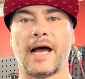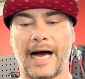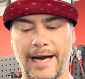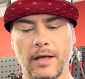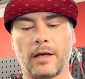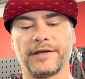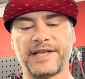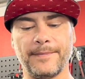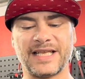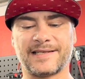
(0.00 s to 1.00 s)
Alors,
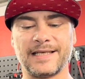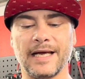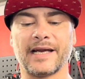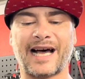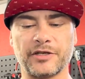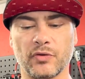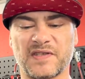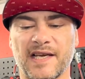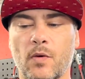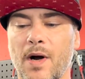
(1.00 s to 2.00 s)
des mètres cylindres radio,
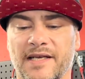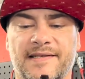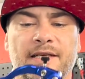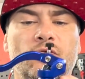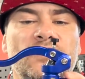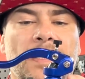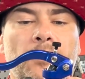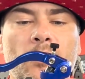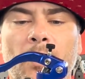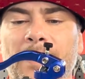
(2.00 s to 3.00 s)
c'est quoi C'est tout
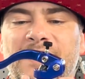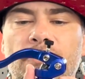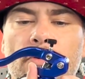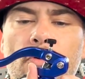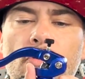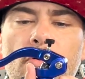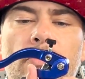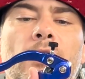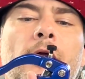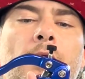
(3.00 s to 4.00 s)
simplement parce que
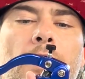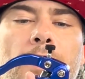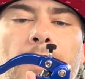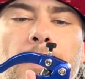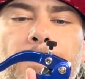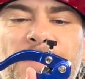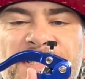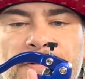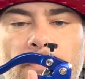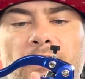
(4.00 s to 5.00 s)
le euh,
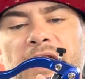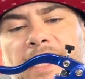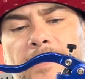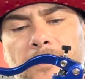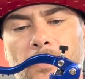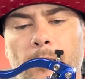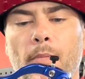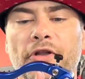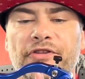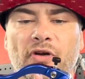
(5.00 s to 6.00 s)
piston est en
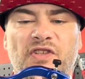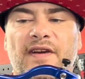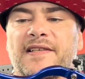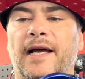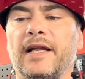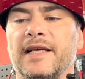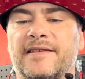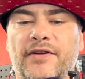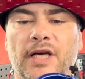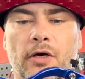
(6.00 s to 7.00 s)
mode transversal et
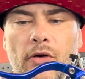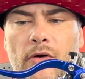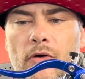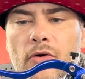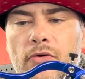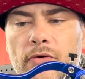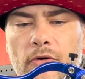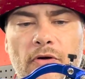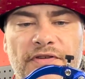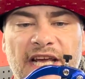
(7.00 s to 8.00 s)
ça veut dire que le
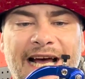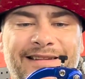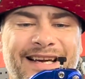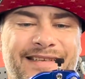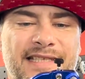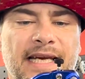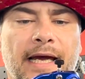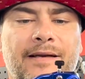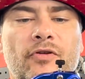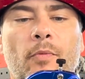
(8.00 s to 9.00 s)
levier attaque
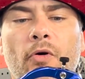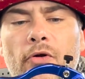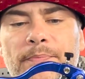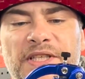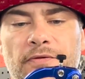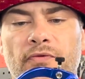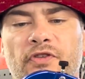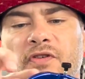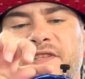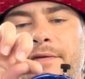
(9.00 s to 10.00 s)
directement le piston
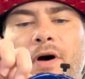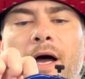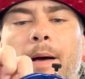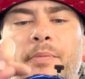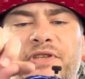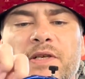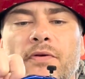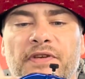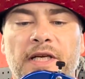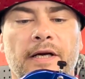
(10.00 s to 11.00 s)
sans avoir un petit
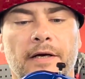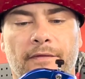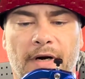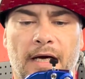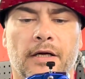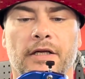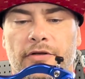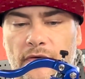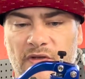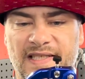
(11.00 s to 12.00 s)
levier. Voilà,
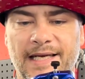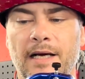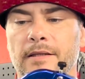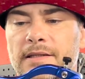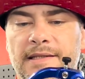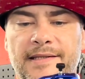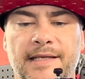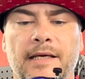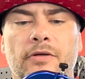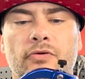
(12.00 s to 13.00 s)
donc ça,
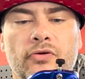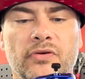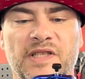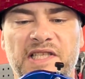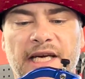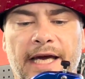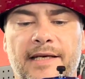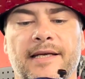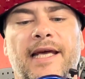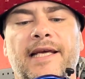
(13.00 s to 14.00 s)
c'est du
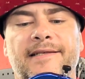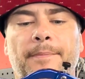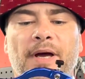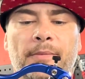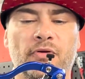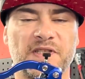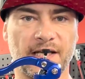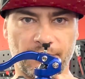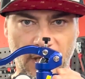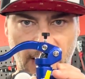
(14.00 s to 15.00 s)
direct et ça permet aussi
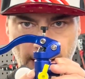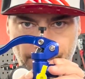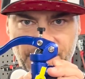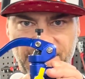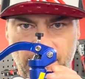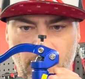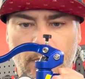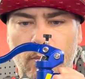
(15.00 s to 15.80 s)
d'avoir un piston